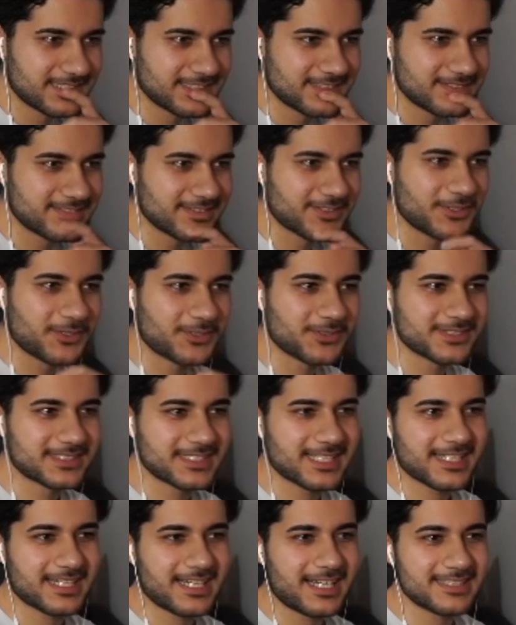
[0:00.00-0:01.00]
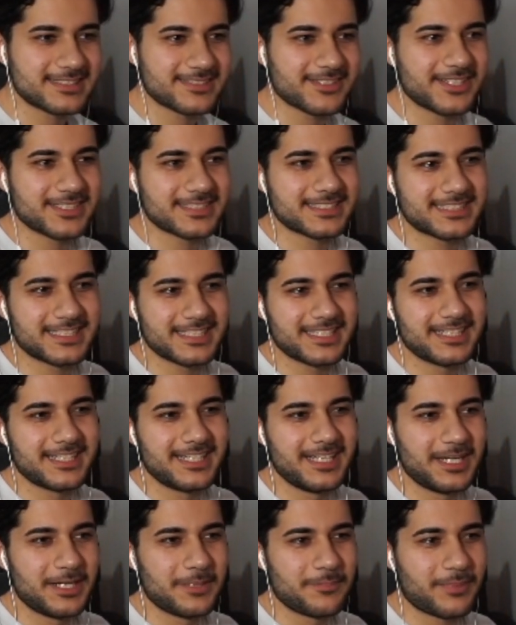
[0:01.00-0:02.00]
Wir gucken uns an. Karlsruher SC
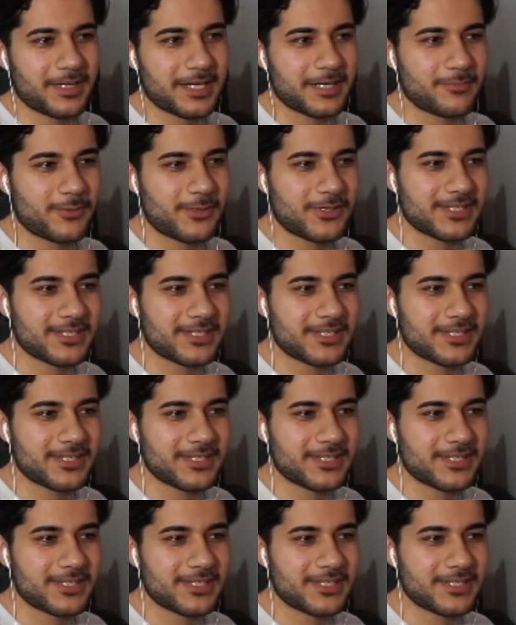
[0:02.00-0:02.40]
Paderborn